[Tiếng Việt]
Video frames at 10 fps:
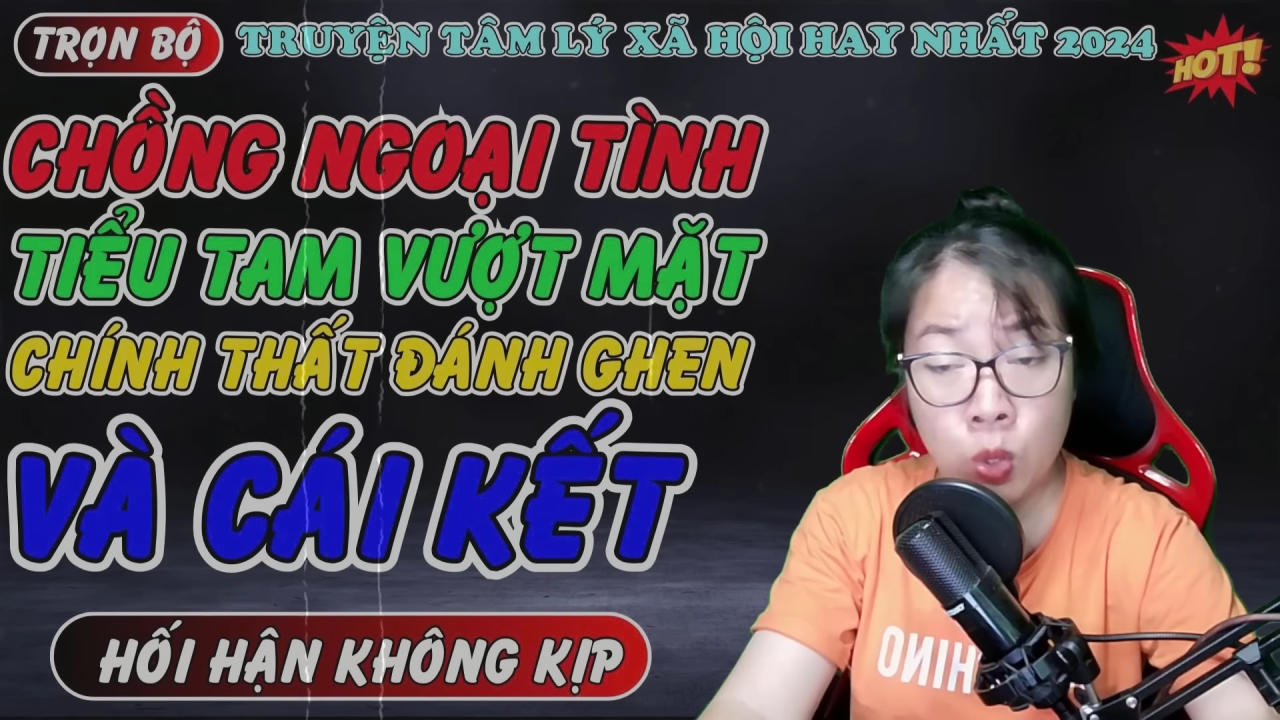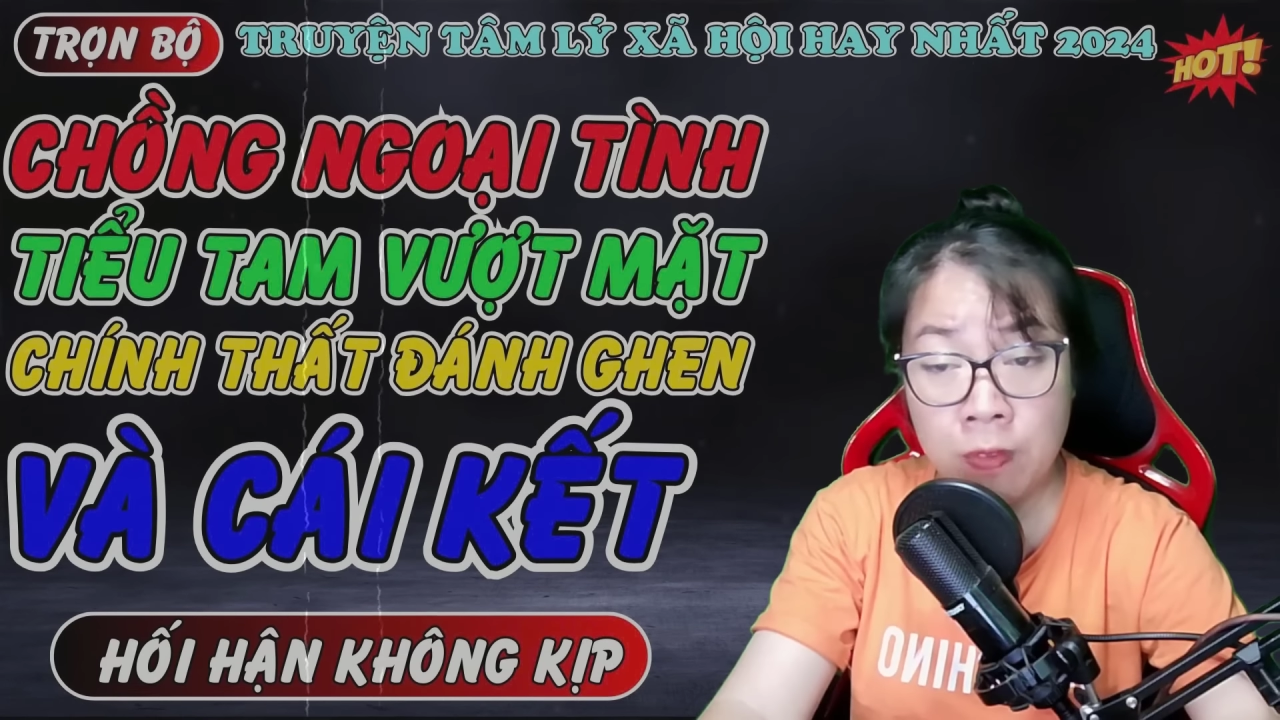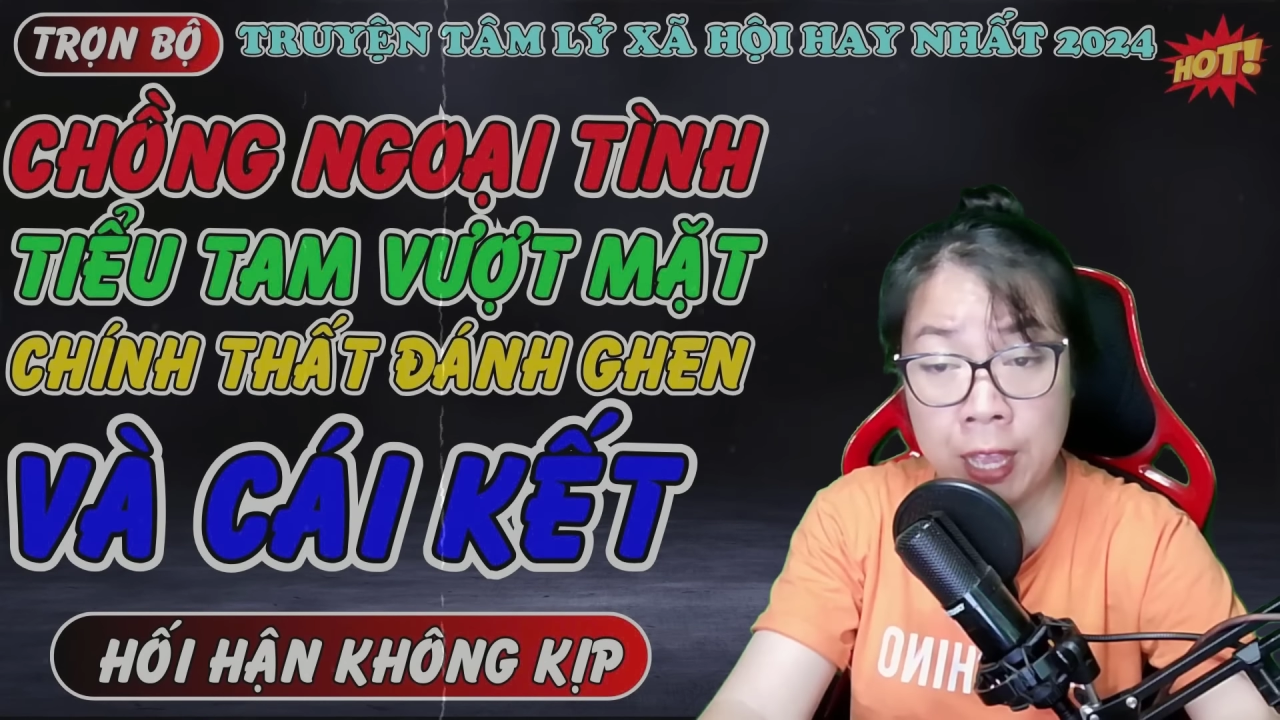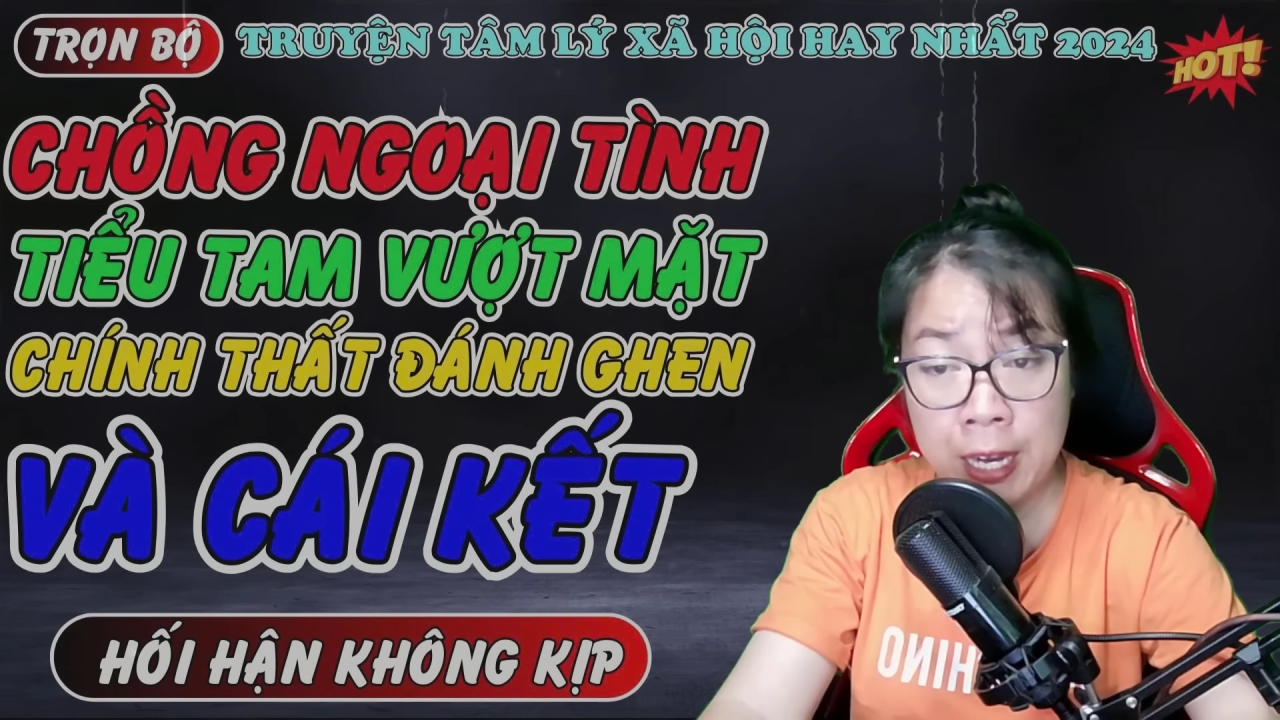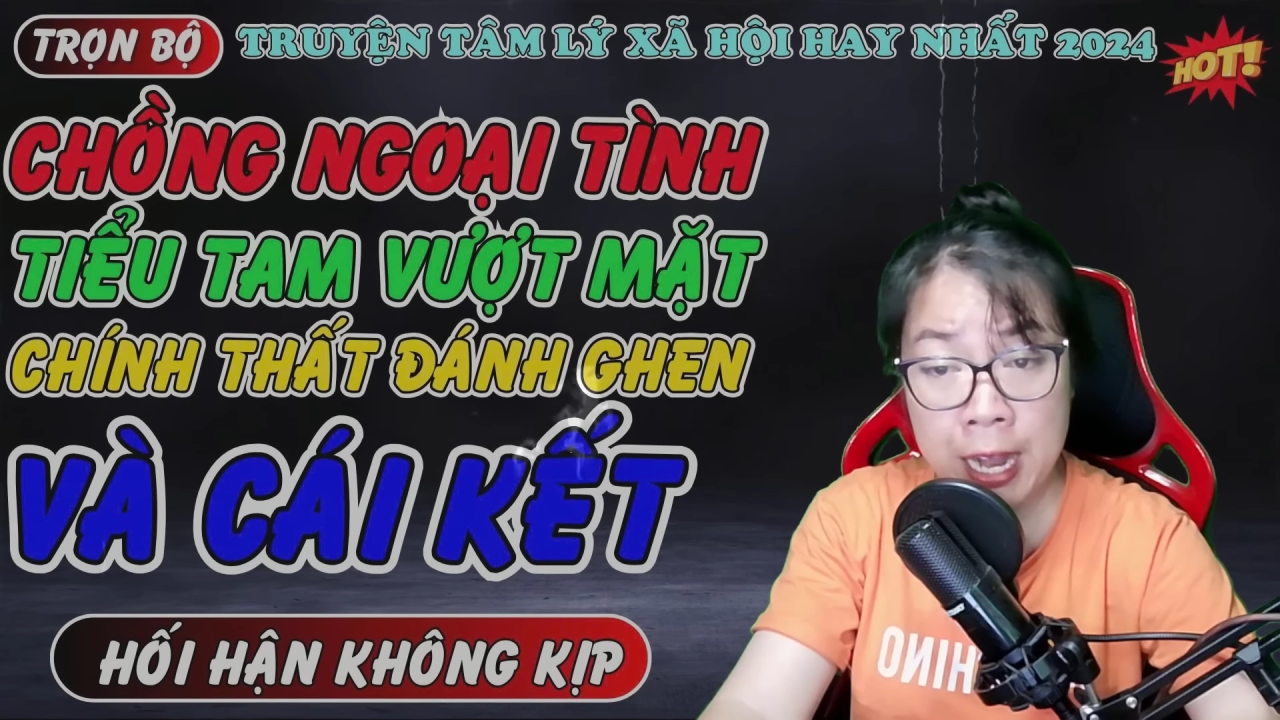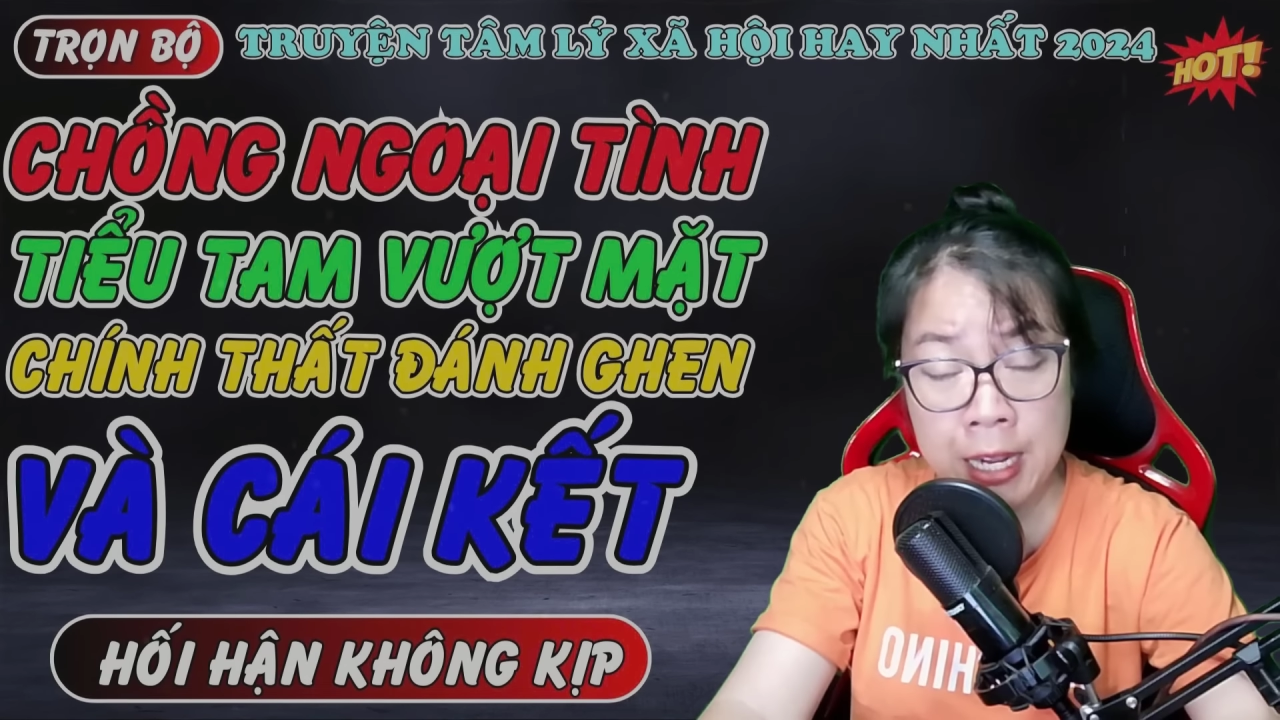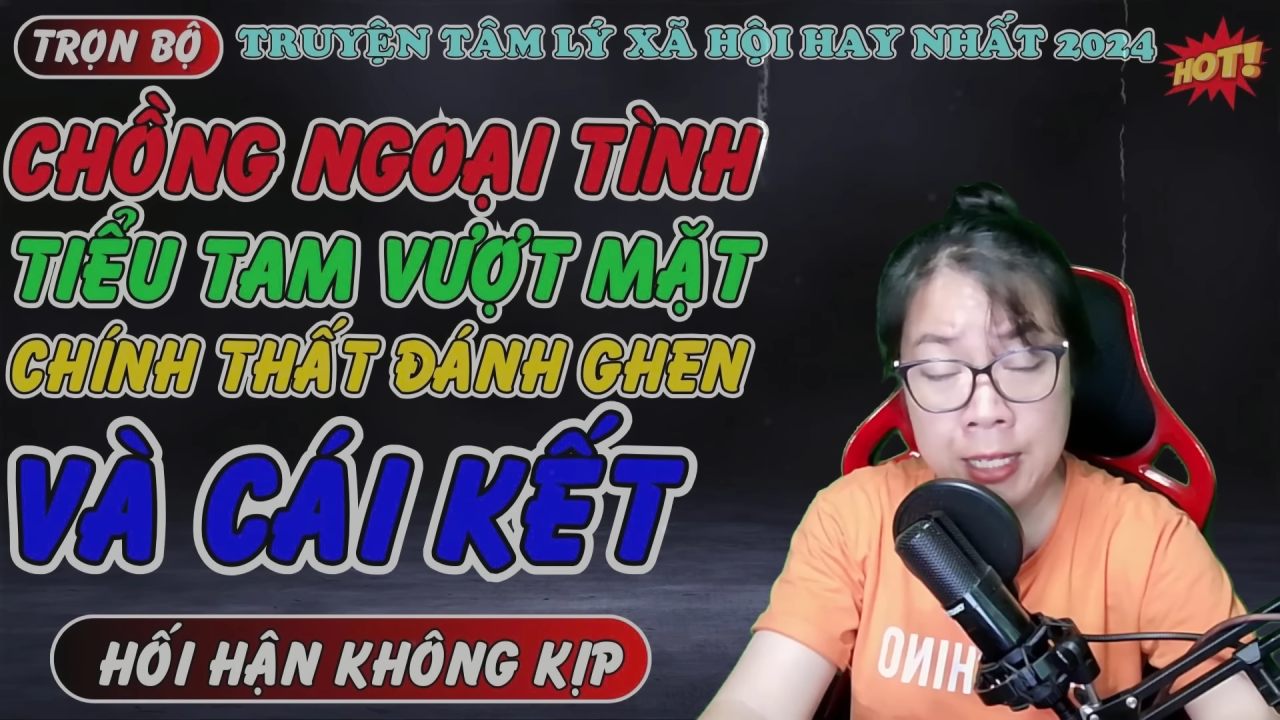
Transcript: về đến